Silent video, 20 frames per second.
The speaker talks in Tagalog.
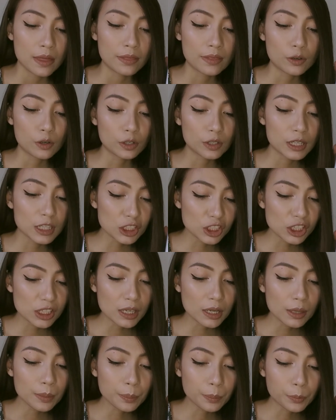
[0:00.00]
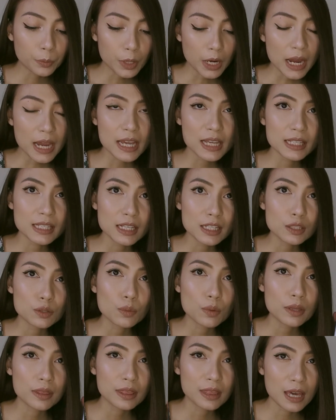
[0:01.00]
The original price is
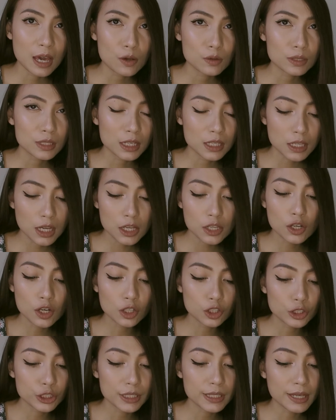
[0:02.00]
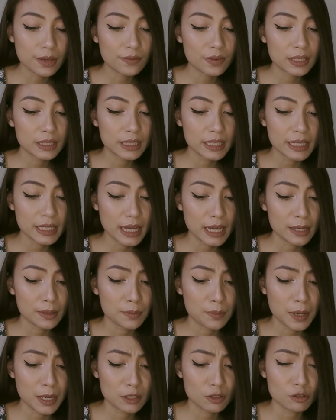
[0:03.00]
1,979
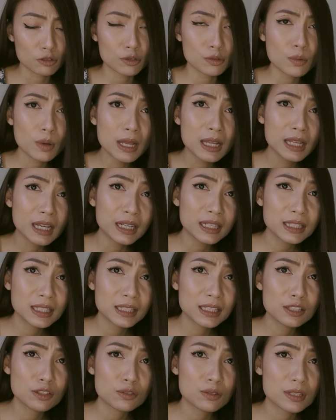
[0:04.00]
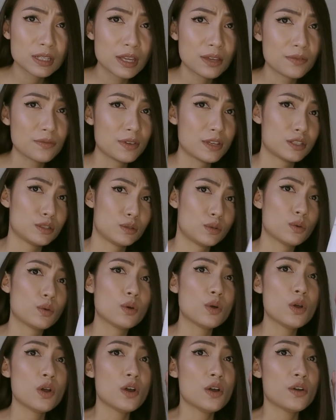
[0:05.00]
pesos. So, ang laki na din ng savings
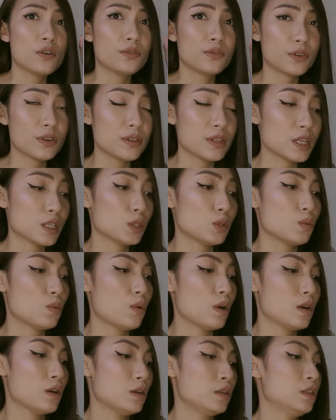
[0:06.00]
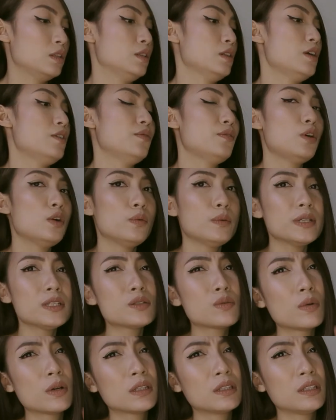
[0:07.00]
ko for this one, I've
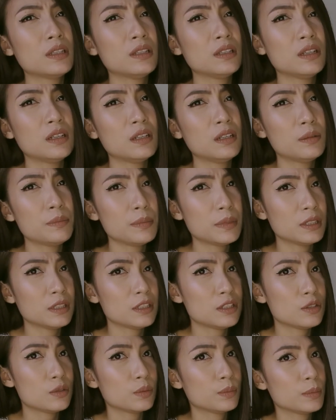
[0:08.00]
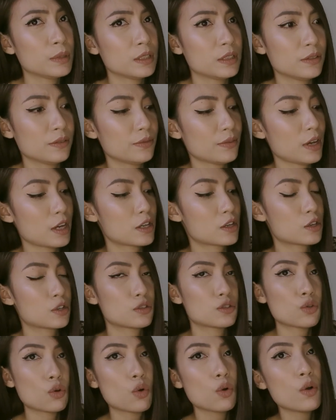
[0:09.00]
always wanted a mini
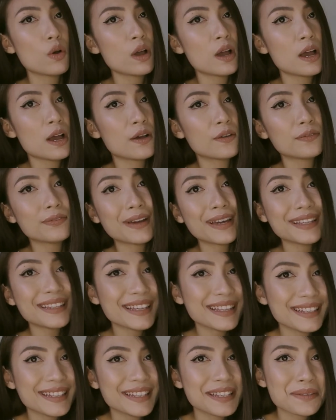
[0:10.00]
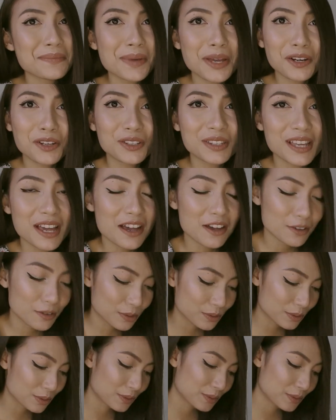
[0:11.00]
humidifier. So, finally, meron na ako.